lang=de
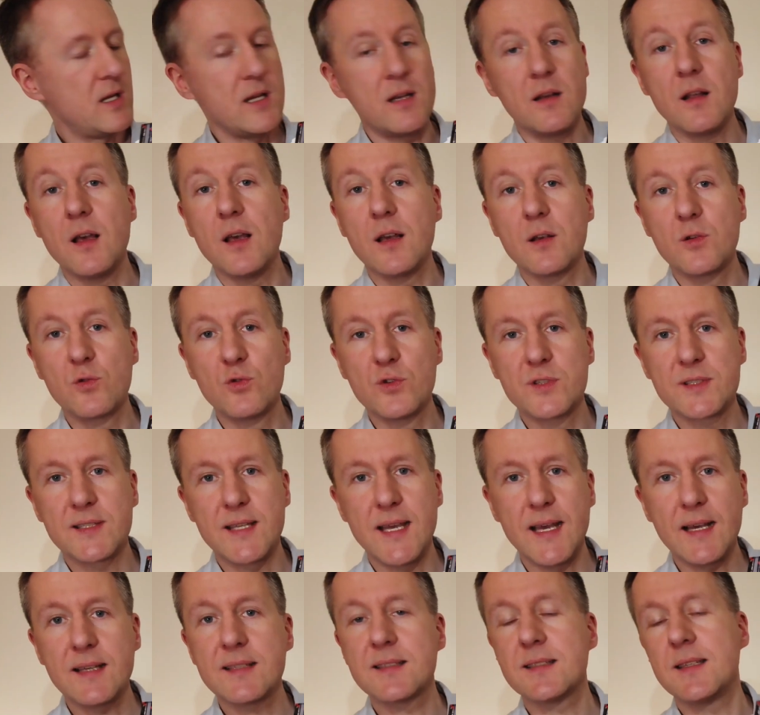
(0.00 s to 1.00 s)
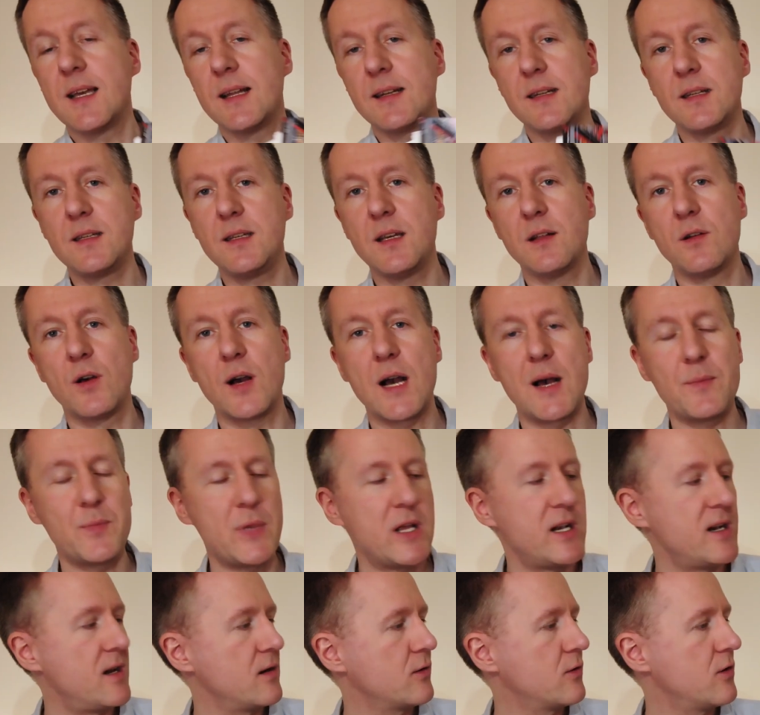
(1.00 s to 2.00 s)
Den äh, Grußtext hätte ich hier noch
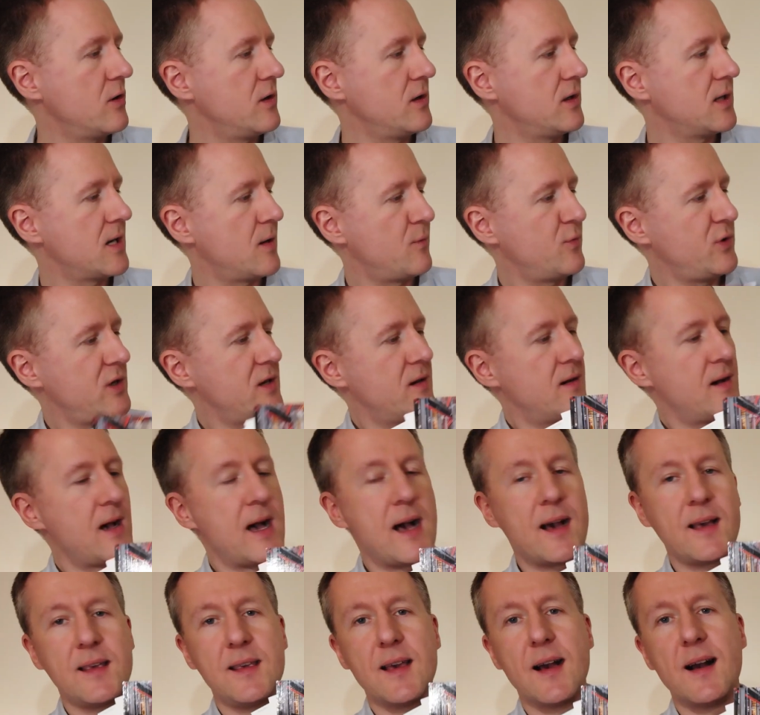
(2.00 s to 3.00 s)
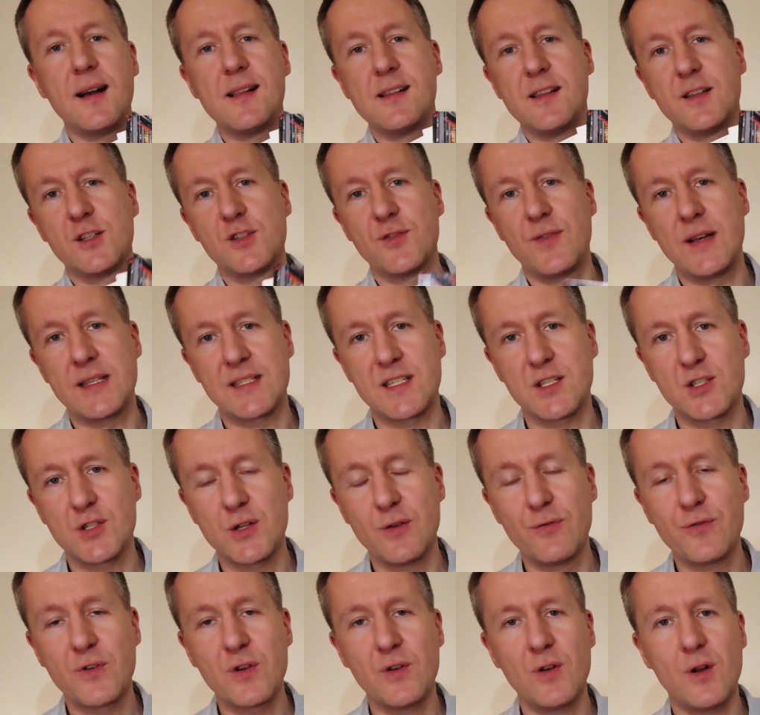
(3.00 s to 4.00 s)
abändern können. Ich habe hier Areal in schwarzer
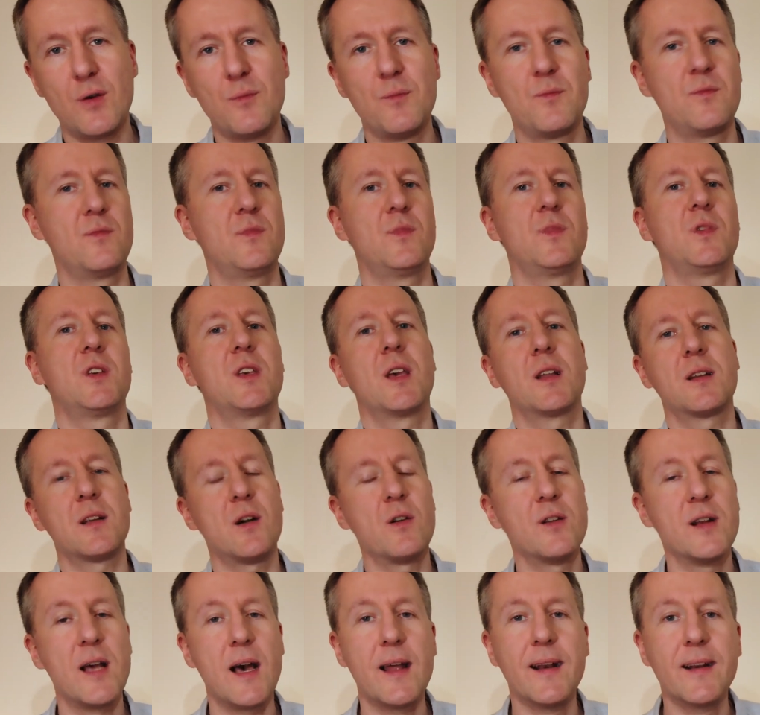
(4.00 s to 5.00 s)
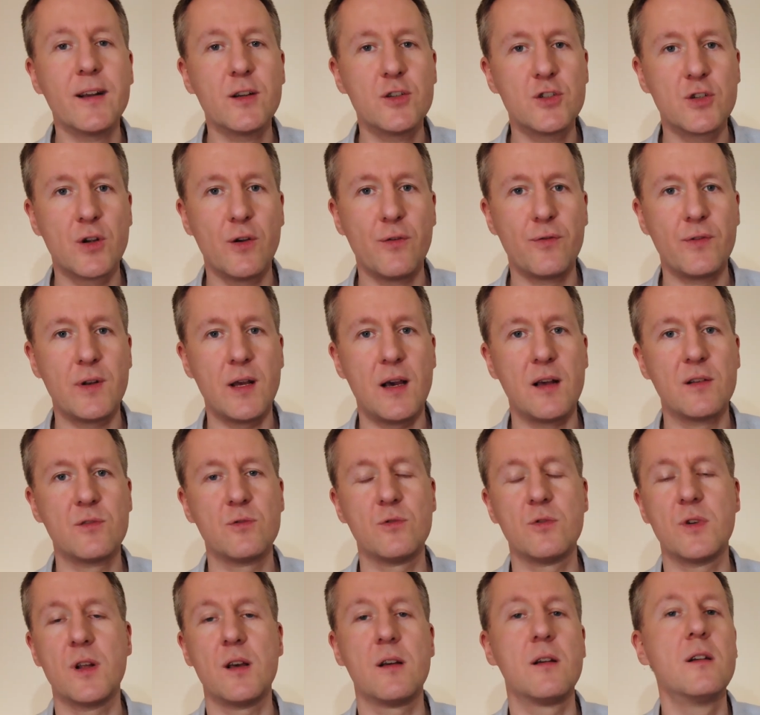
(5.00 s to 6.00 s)
Schrift genommen. Ich hätte auch eine andere Schriftart
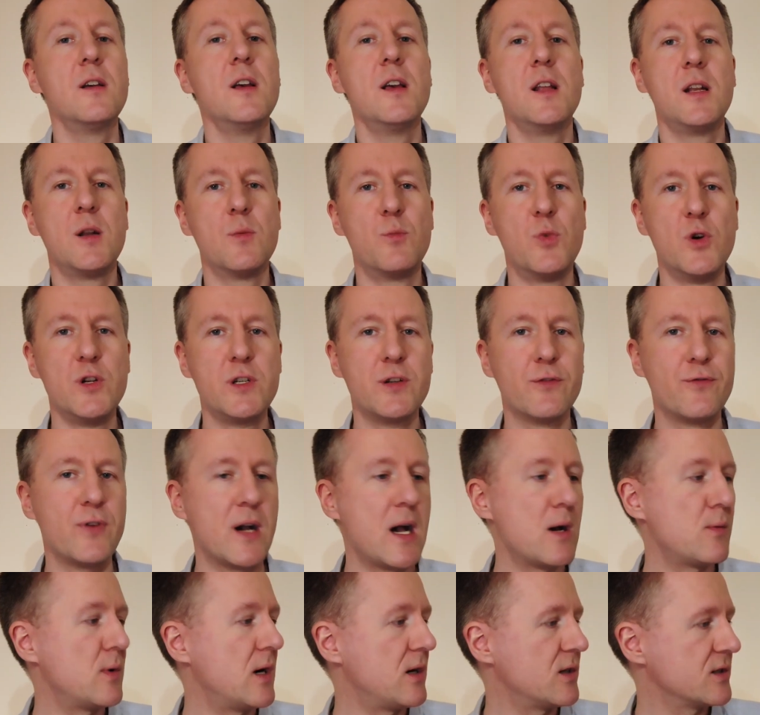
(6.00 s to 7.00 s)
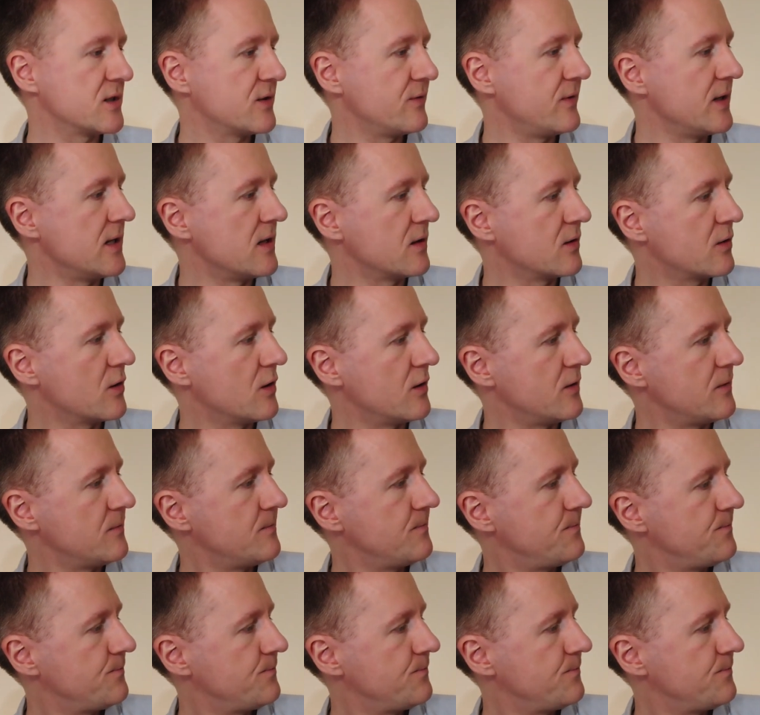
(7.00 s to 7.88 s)
oder eine bunte Farbe auswählen können.